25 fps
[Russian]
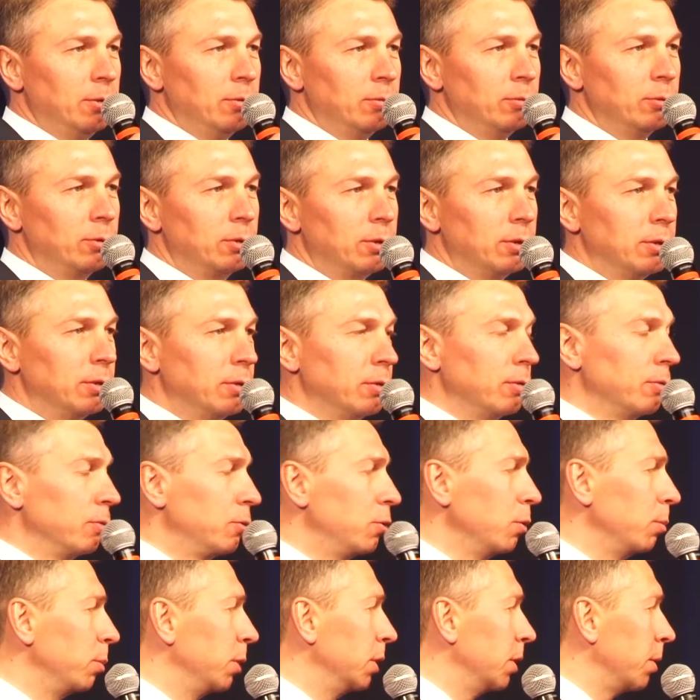Вот
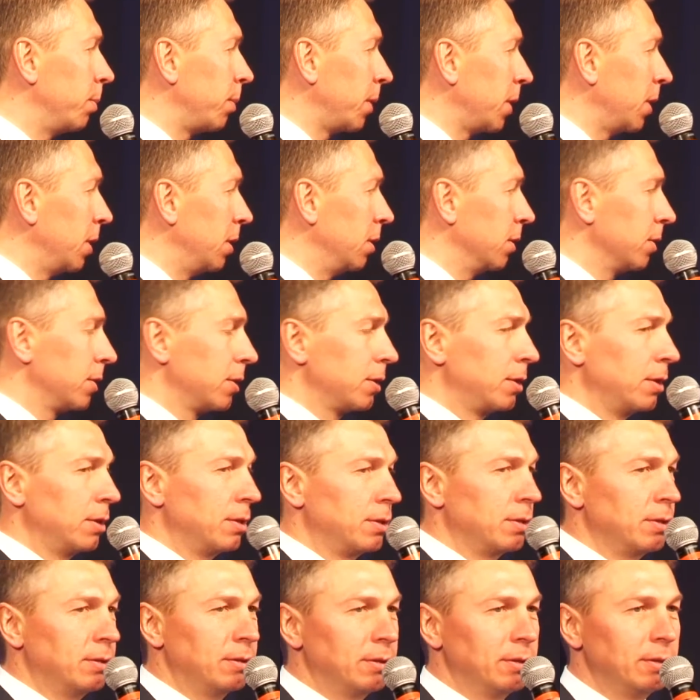все было правильно
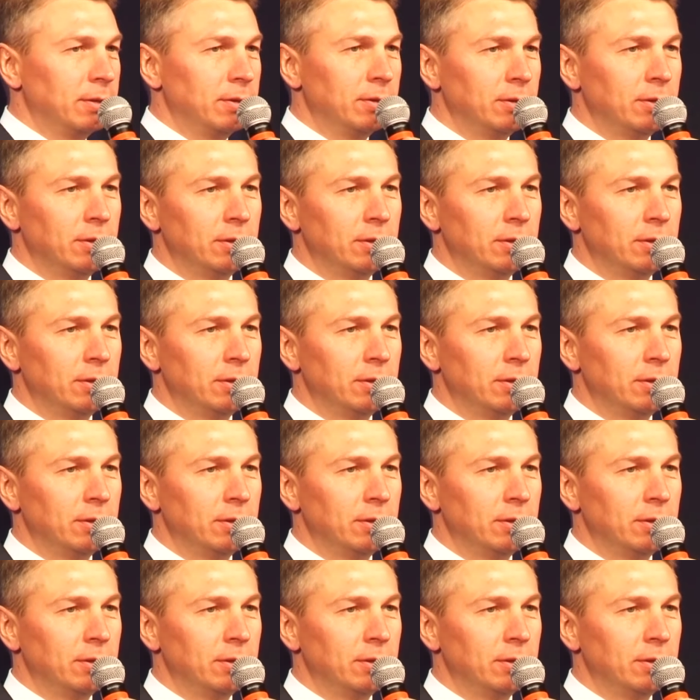сказано.